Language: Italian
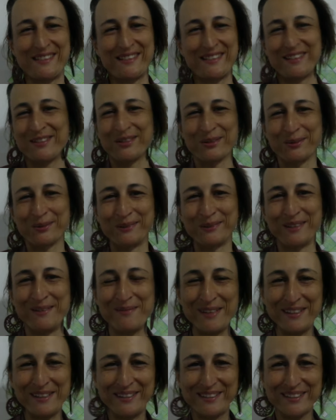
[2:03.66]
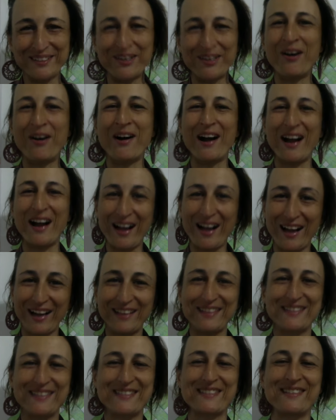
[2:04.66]
assolutamente no.
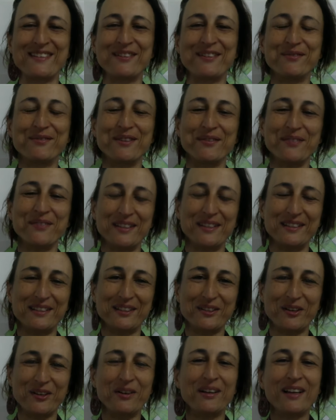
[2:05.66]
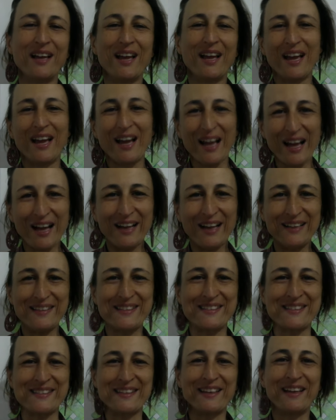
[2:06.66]
Anzi, ovviamente no.
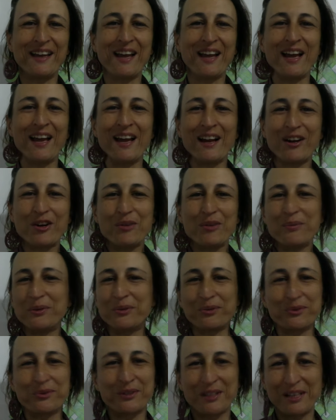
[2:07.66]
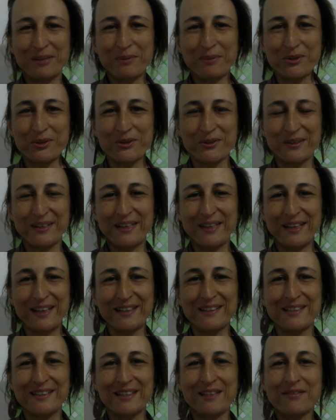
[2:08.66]
Anzi, come tutte le emozioni
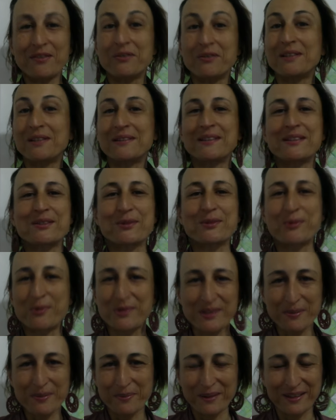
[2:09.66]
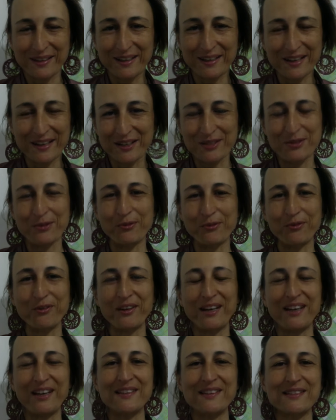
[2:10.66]
negative, è un'altra scusa per creare
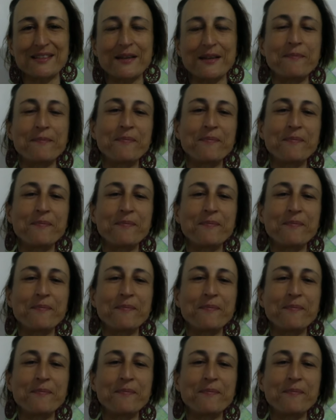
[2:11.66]
sofferenza